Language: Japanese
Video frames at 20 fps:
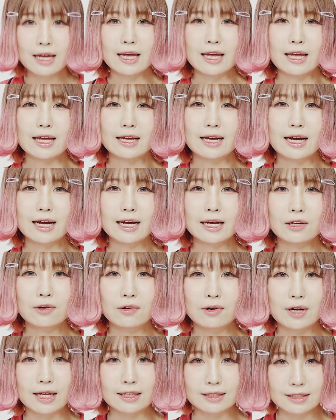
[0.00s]
えー、概
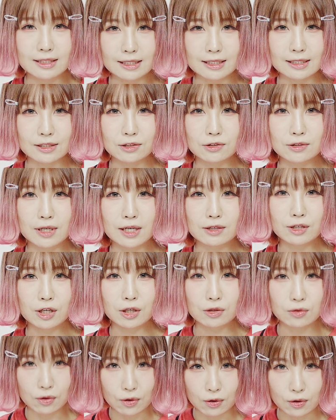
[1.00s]
要欄に
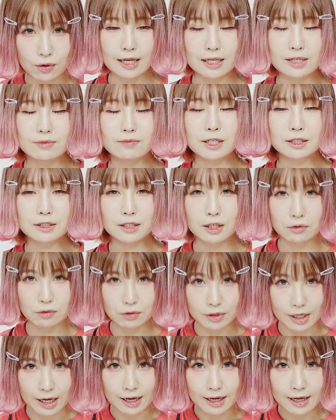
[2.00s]
URL を貼りました
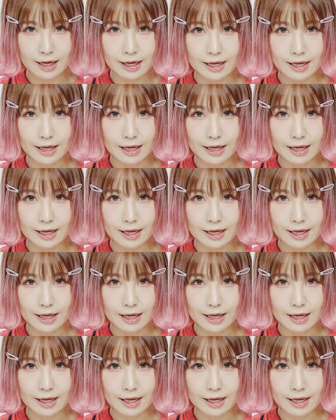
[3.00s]
ので、